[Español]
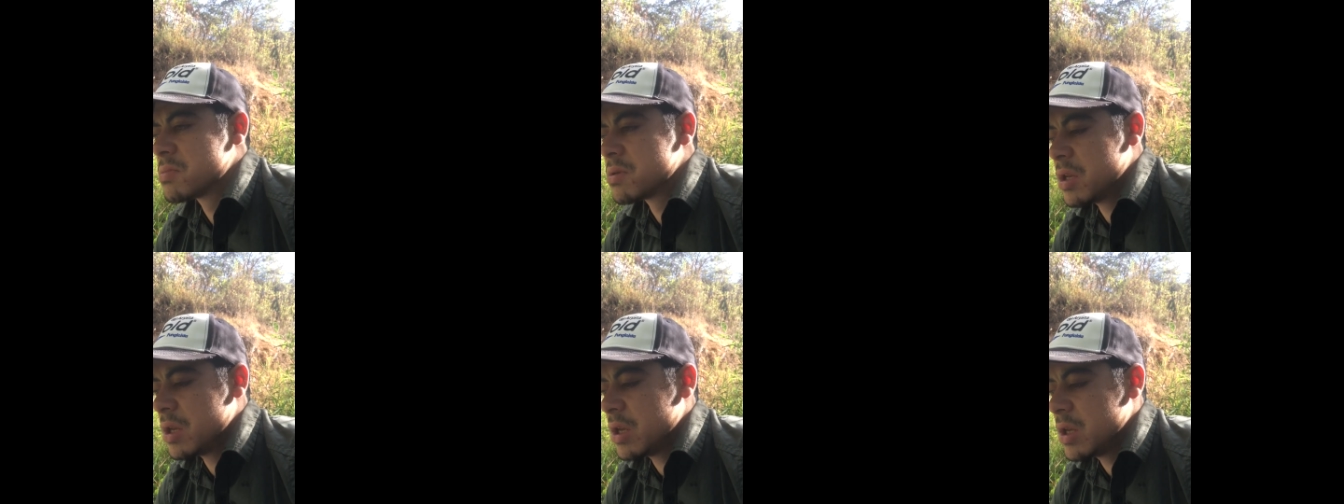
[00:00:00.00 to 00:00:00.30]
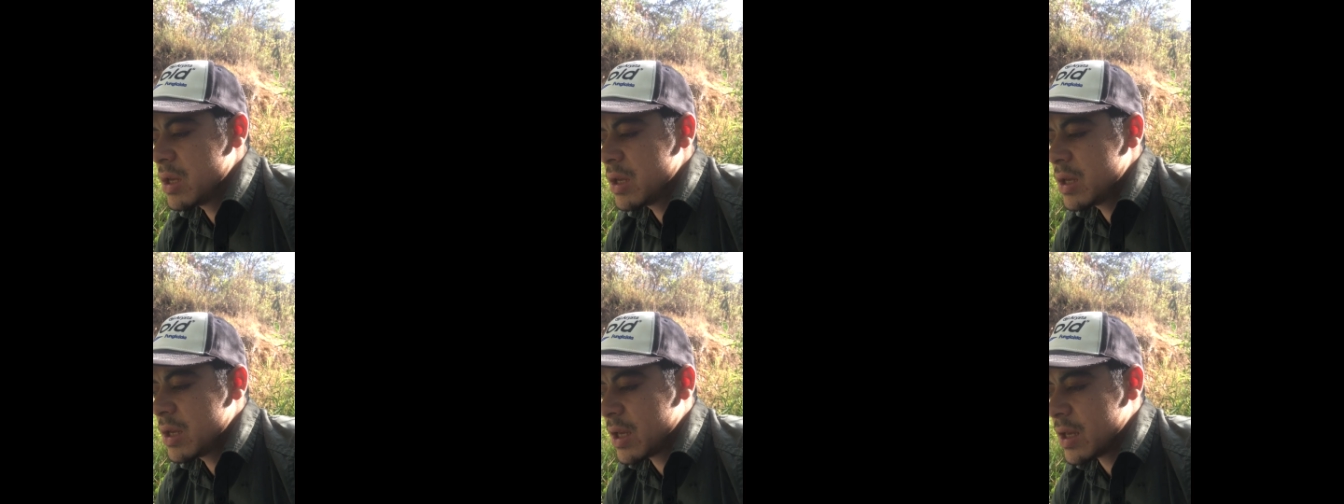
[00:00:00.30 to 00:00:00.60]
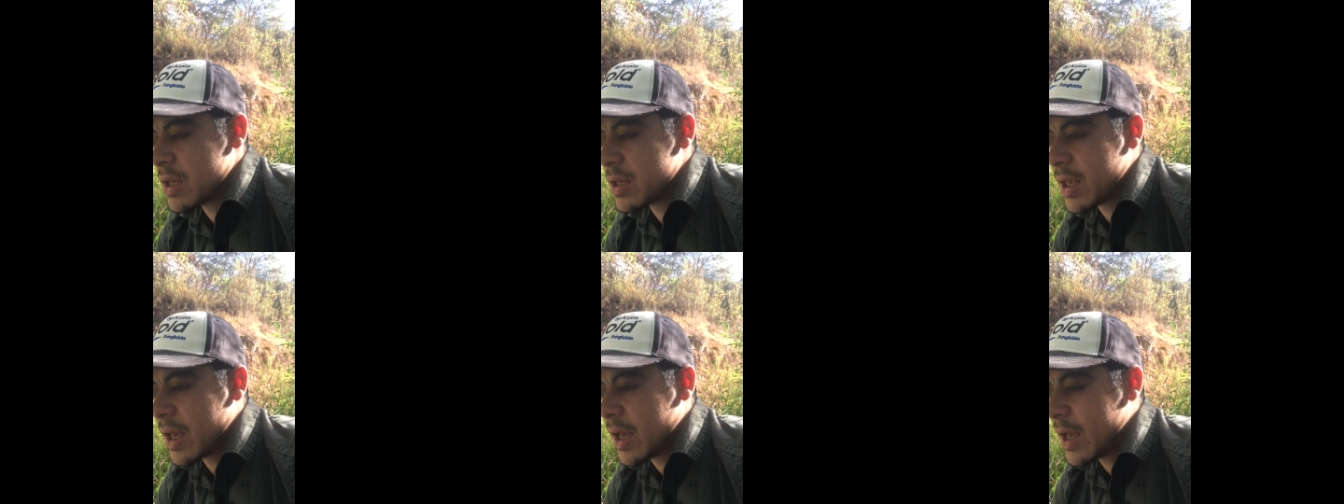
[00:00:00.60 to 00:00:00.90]
sí,
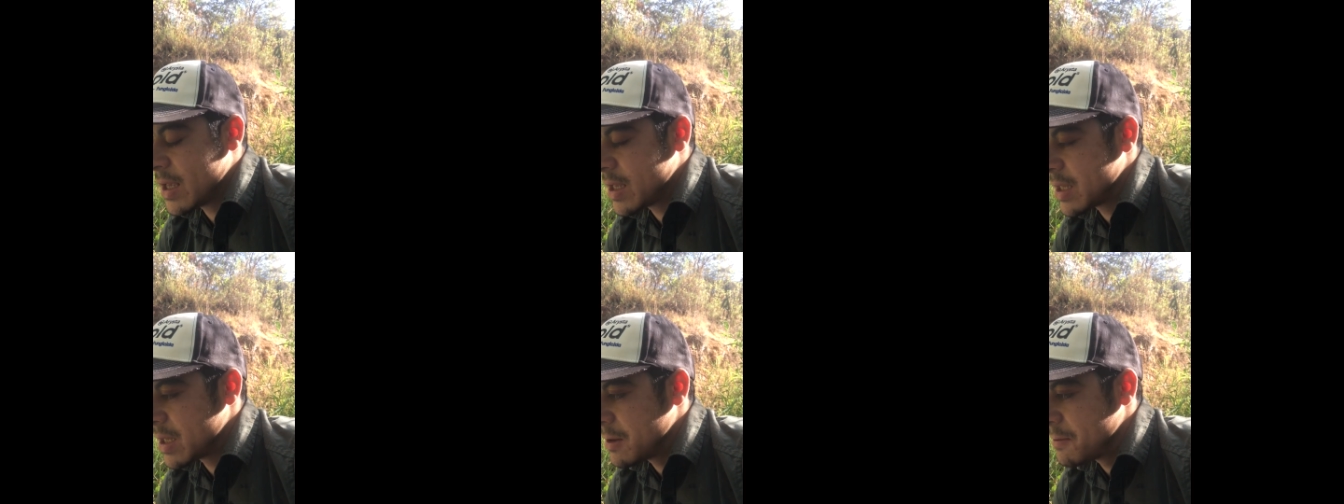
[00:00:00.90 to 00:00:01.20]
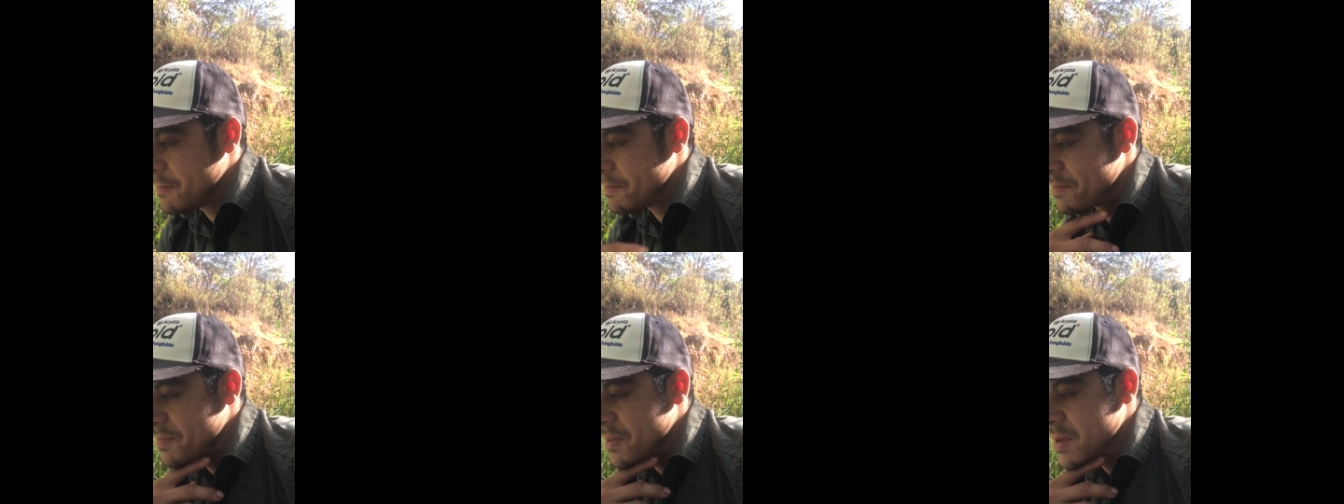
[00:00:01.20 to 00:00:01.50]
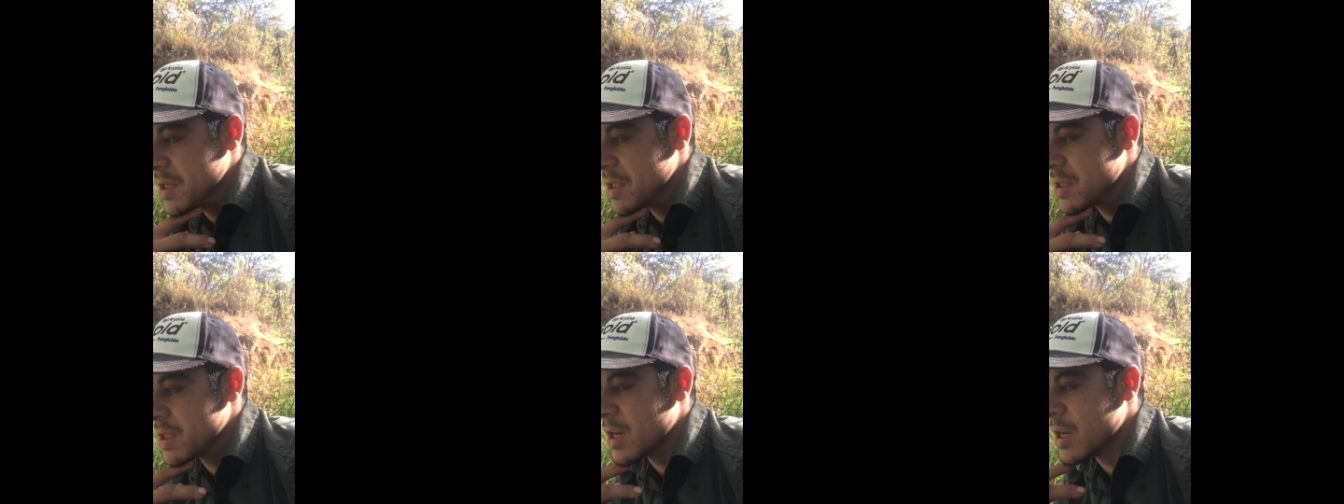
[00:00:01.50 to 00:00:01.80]
quizás
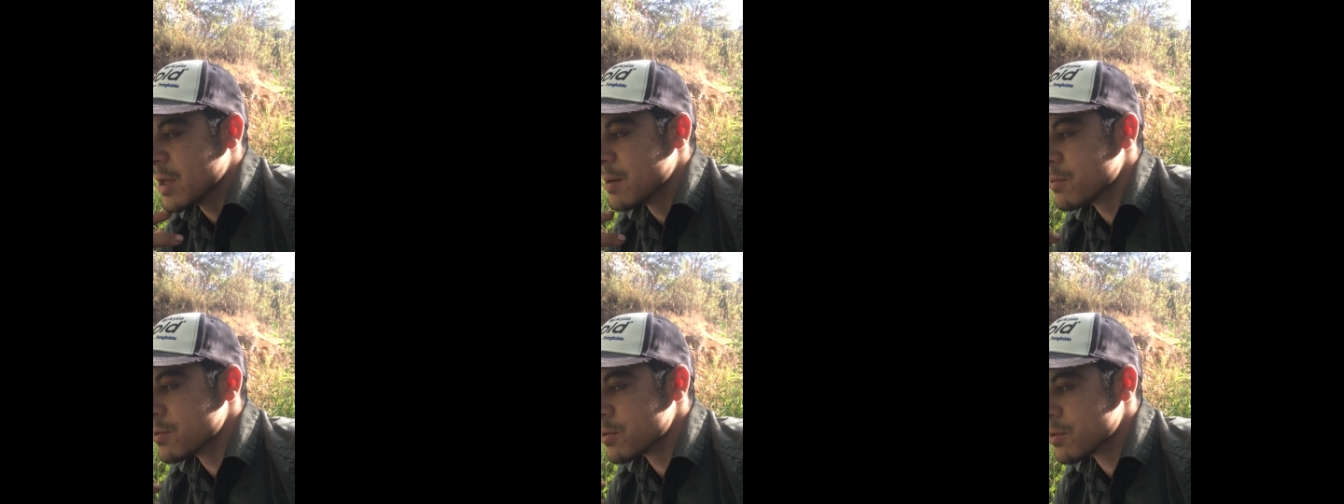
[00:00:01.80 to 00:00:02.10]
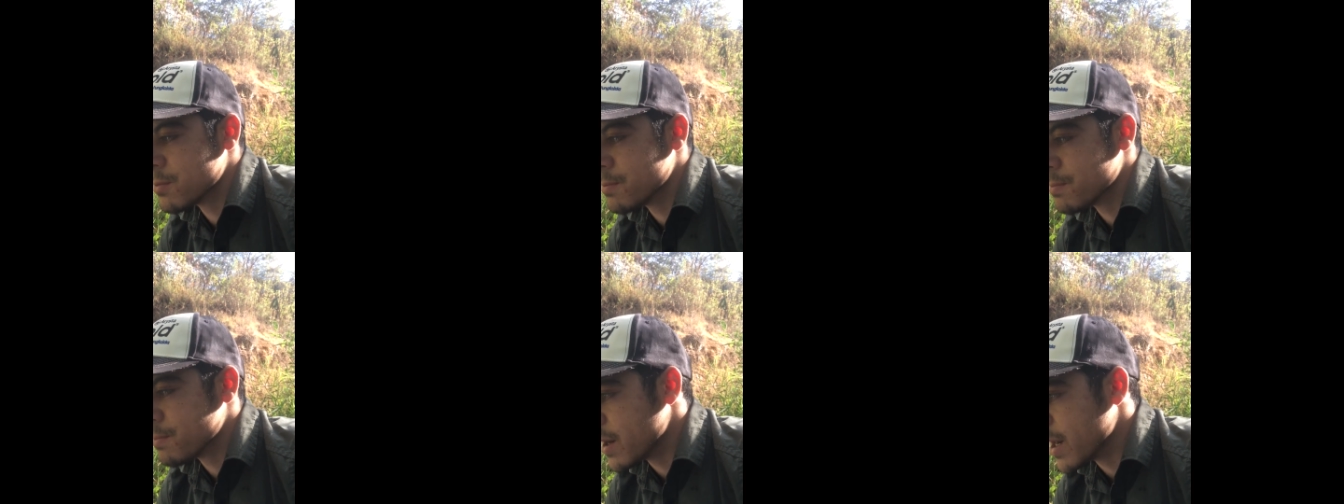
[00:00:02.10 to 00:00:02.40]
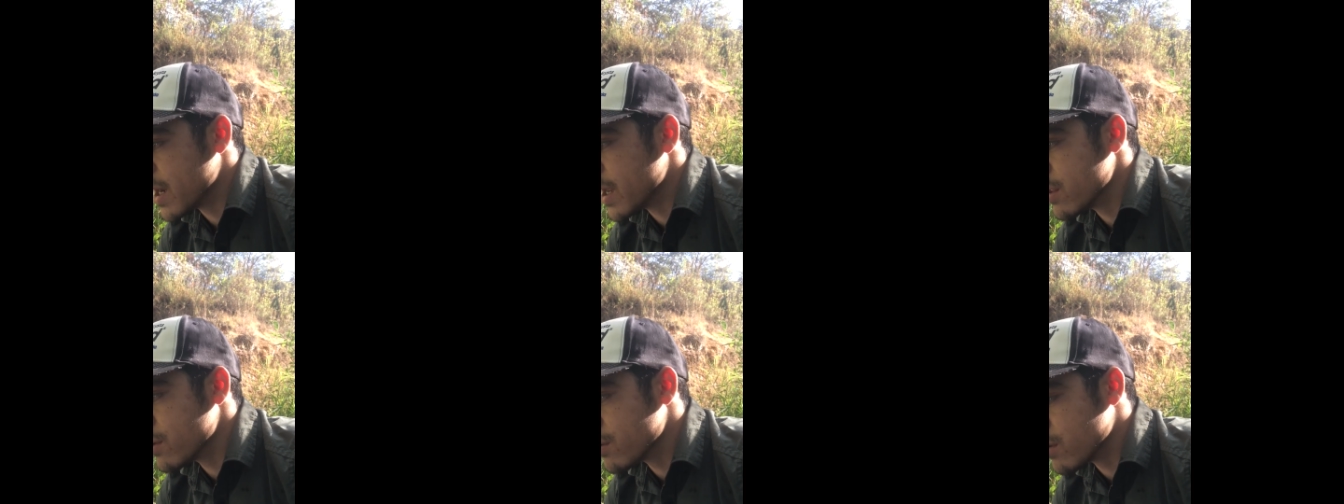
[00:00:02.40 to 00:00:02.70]
si tenemos un
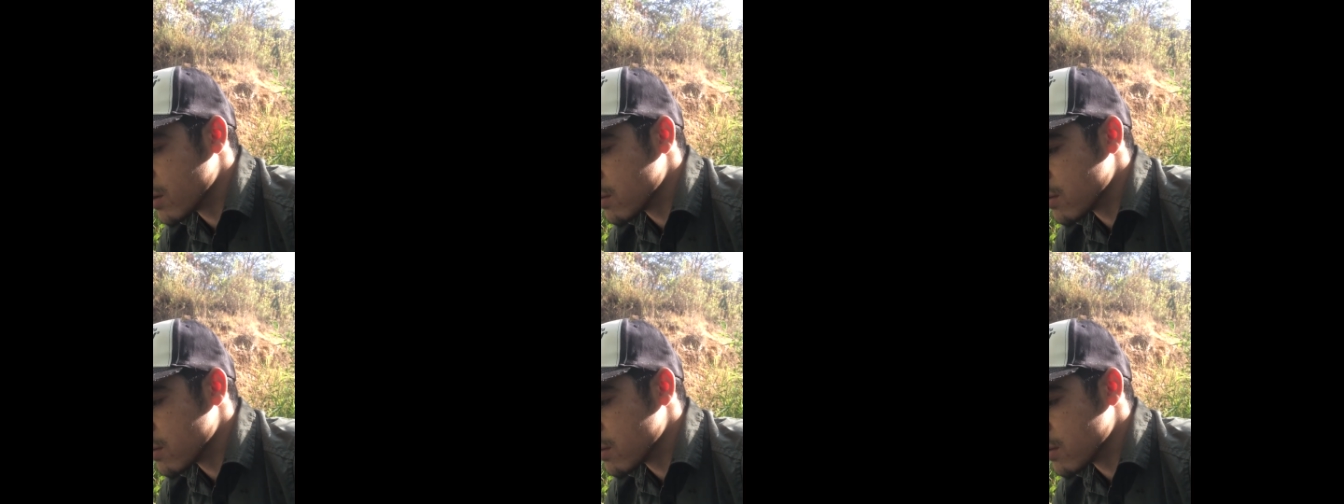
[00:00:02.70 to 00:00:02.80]
predio